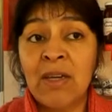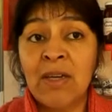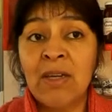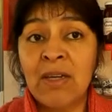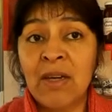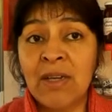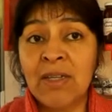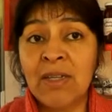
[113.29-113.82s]

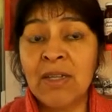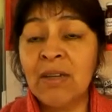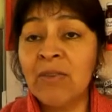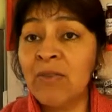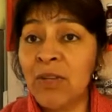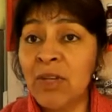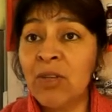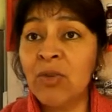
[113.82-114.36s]
eh, hacer
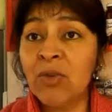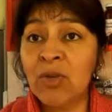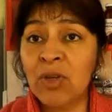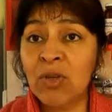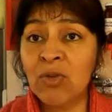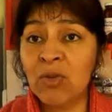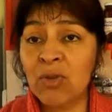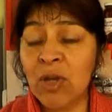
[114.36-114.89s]
eventos,
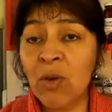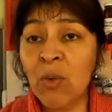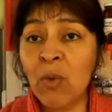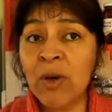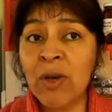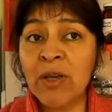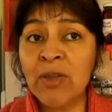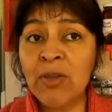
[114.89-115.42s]
estos
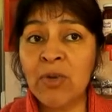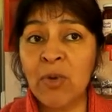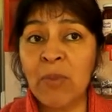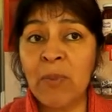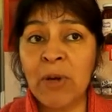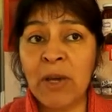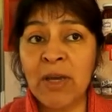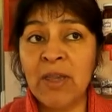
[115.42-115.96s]
encuentros,
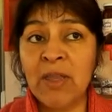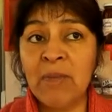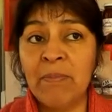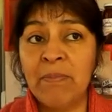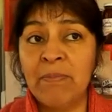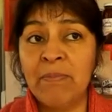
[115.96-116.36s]
por ahí de